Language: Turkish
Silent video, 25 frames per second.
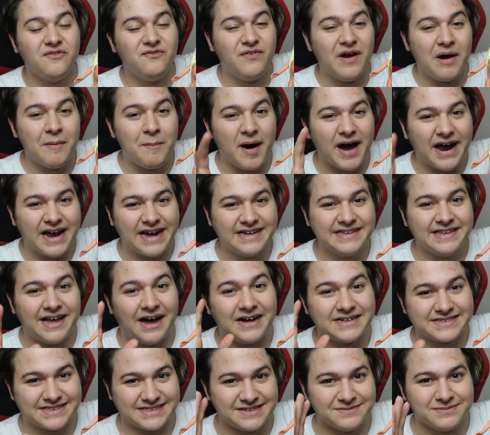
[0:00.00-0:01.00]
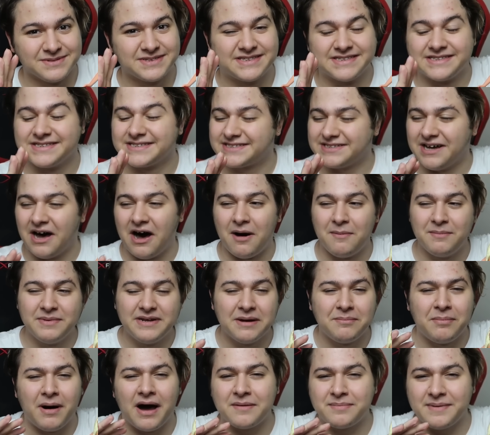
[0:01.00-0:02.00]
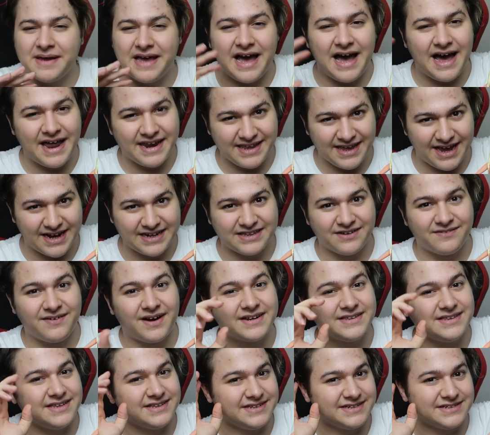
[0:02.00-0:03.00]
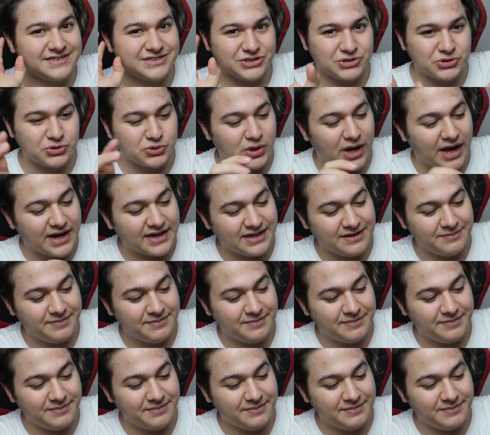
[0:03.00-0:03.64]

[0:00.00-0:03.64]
Ve bakın hazır mısınız? Hamile Barbie her yerde var dediğinizi duyar